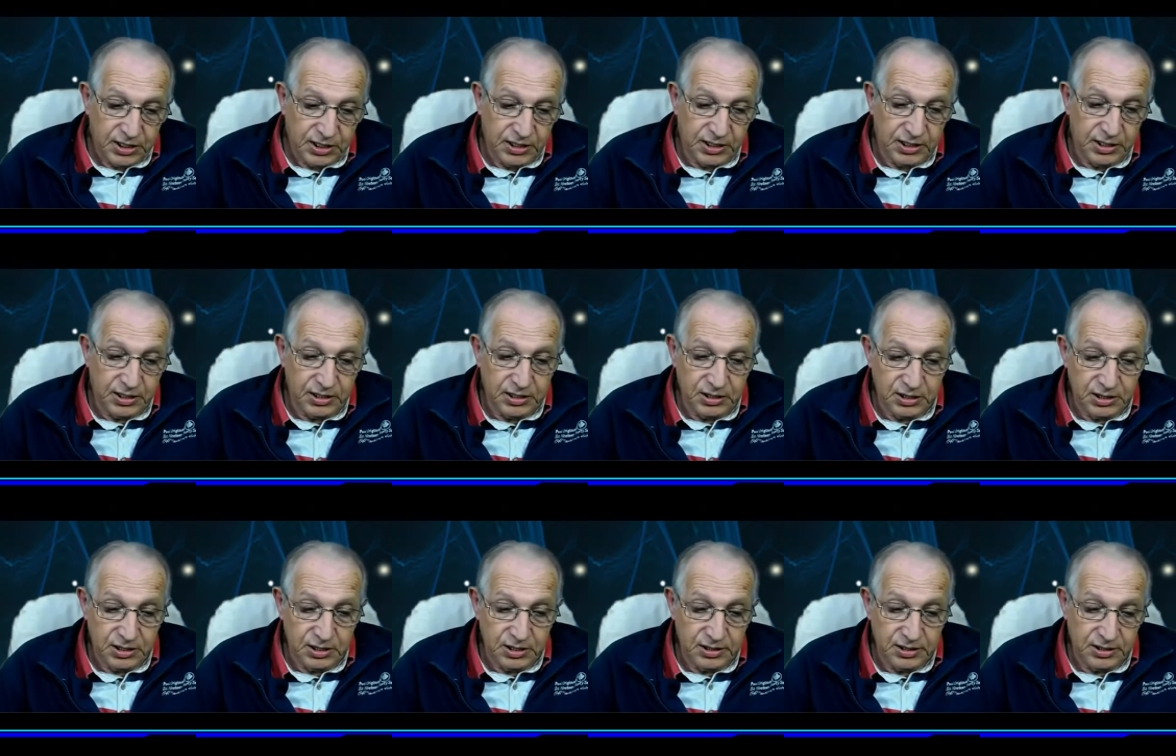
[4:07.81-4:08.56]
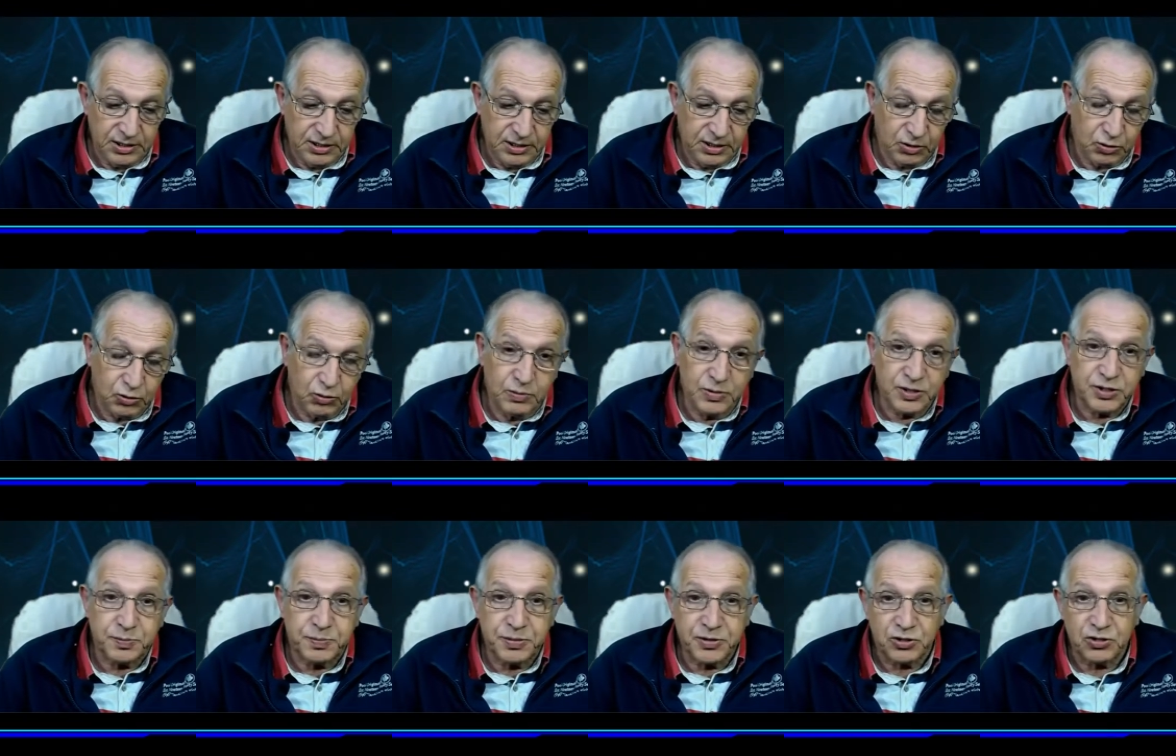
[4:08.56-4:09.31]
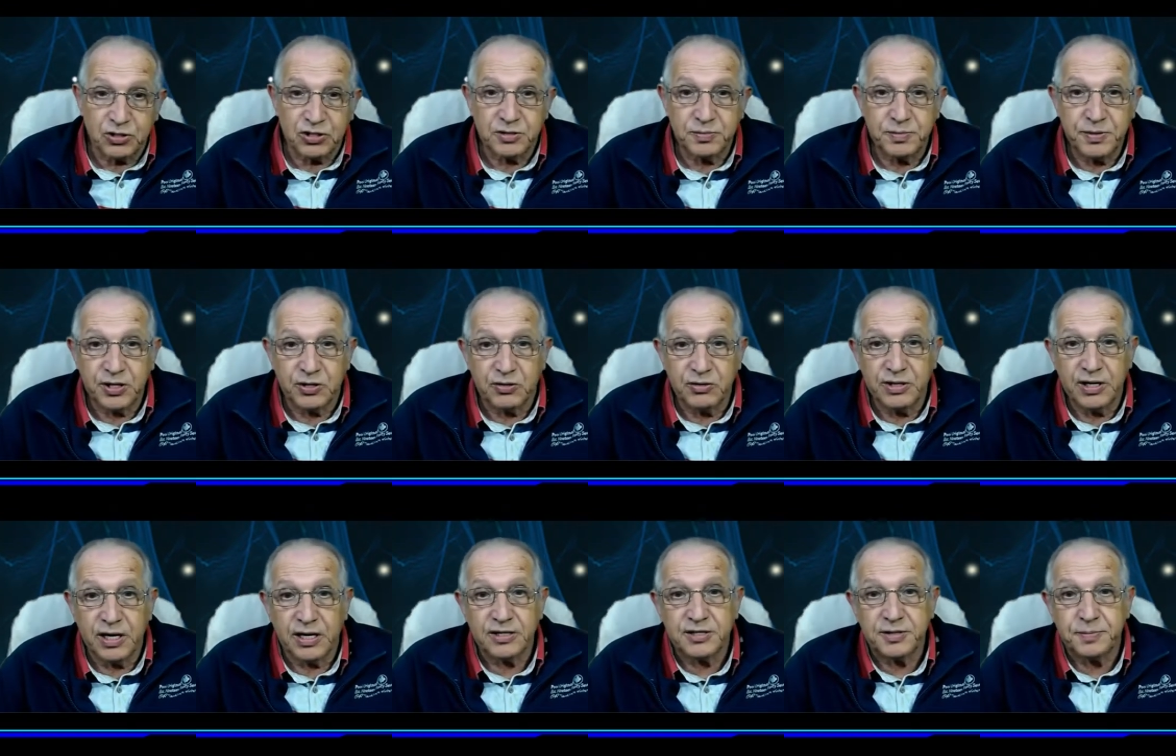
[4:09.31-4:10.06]
é, algumas pessoas me
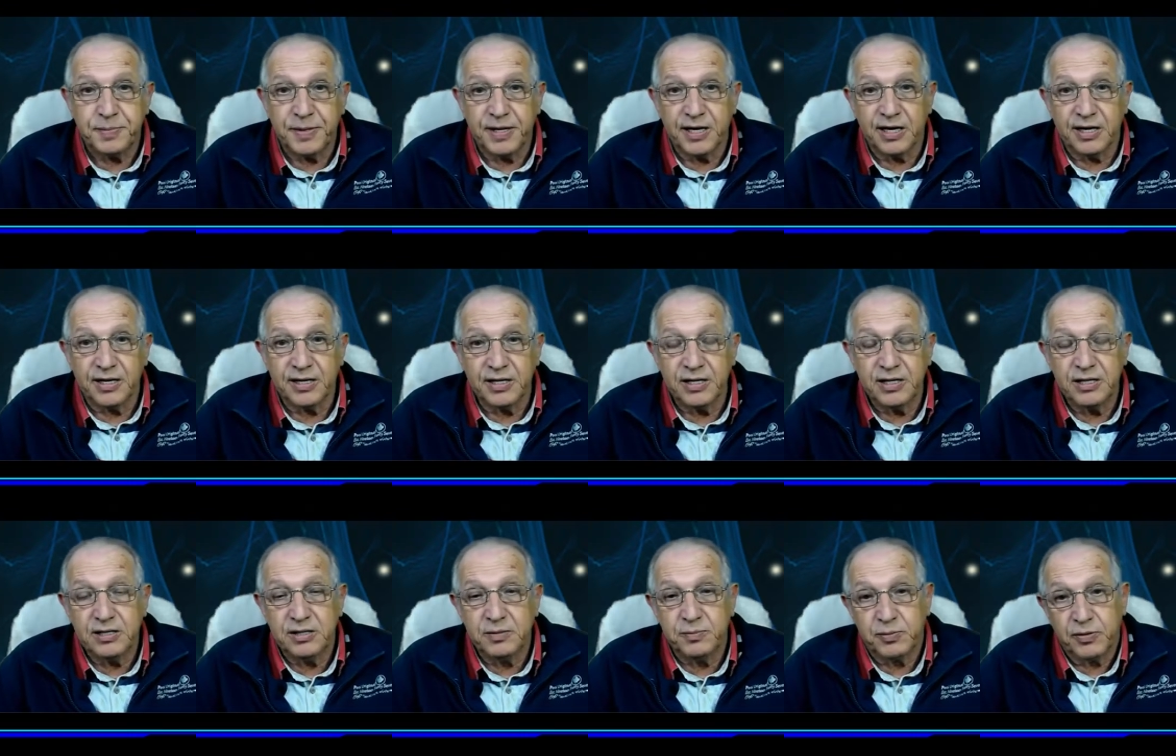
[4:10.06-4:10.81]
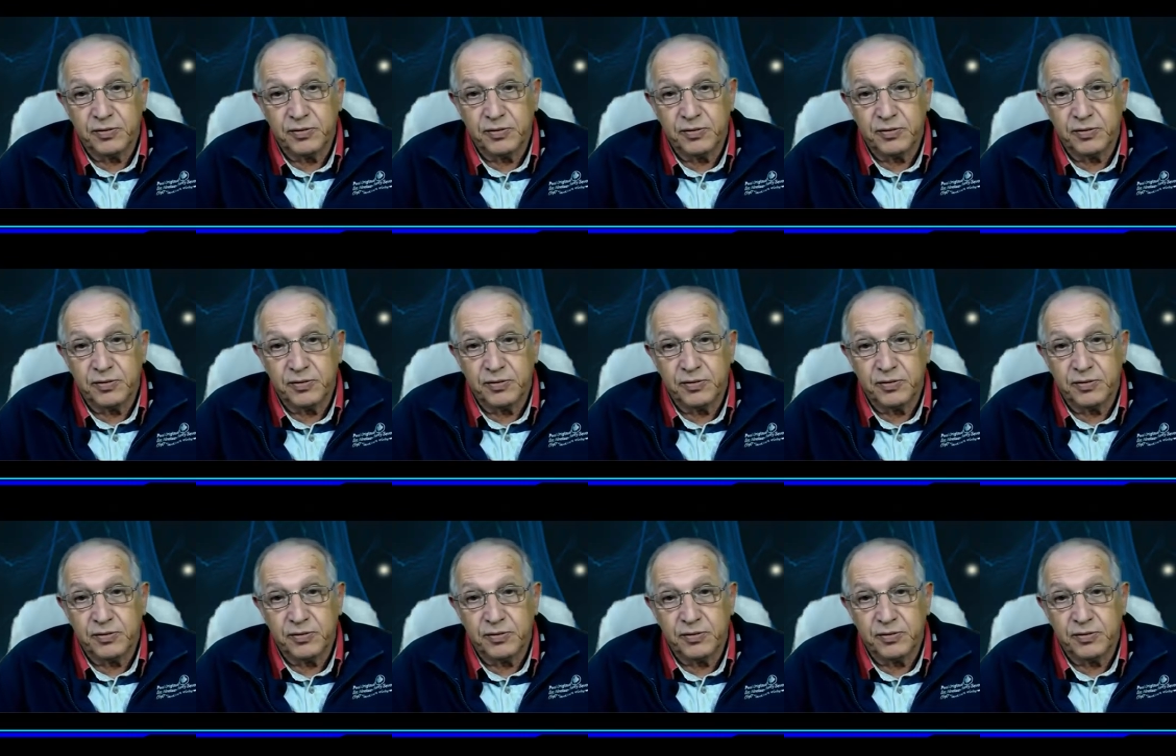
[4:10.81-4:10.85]
conhecem pela rede,